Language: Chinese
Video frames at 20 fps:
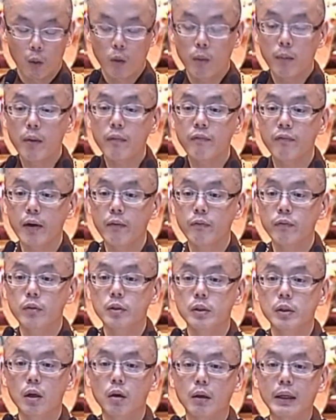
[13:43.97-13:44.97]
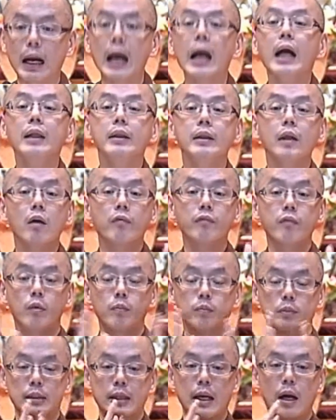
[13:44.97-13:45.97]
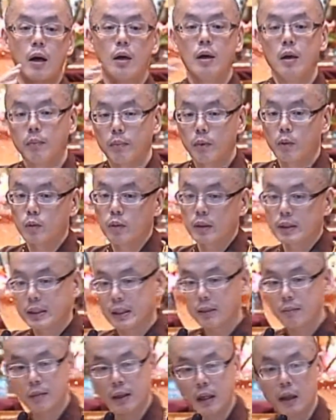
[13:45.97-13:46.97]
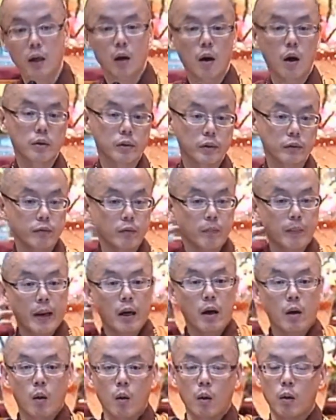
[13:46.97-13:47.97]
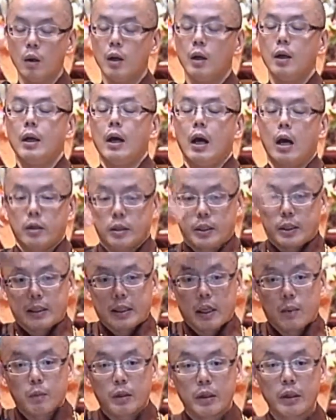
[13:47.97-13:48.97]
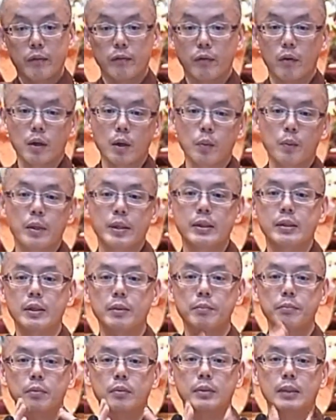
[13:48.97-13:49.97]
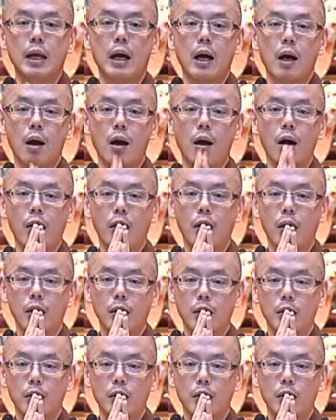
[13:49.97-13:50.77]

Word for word: 我们凡夫只有看到佛菩萨，比如说净明啊，师父背后啊，释迦牟尼佛跟观世音菩萨啊。